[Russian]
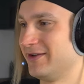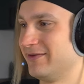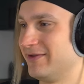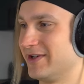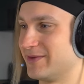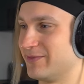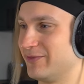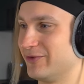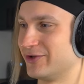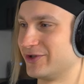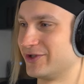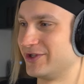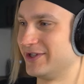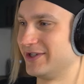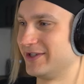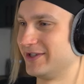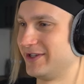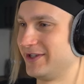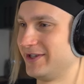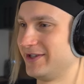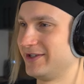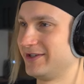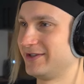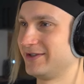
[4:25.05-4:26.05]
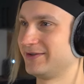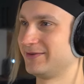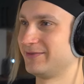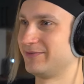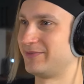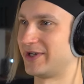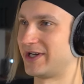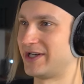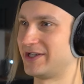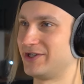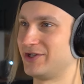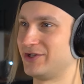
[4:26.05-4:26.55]
возможно,
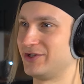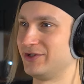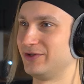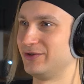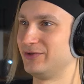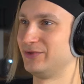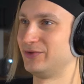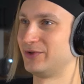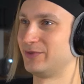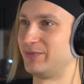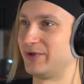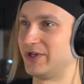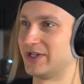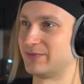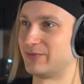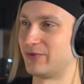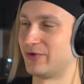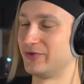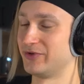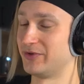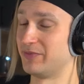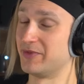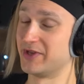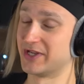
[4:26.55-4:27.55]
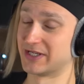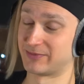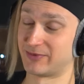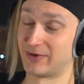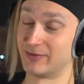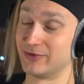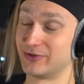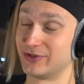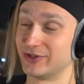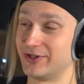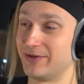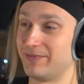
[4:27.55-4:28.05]
праздничный дух преисполнит меня с
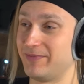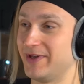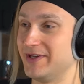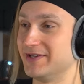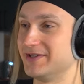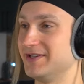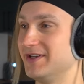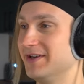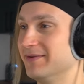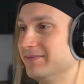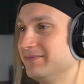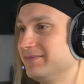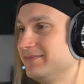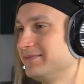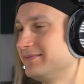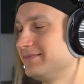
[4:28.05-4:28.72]
помощью этой песни.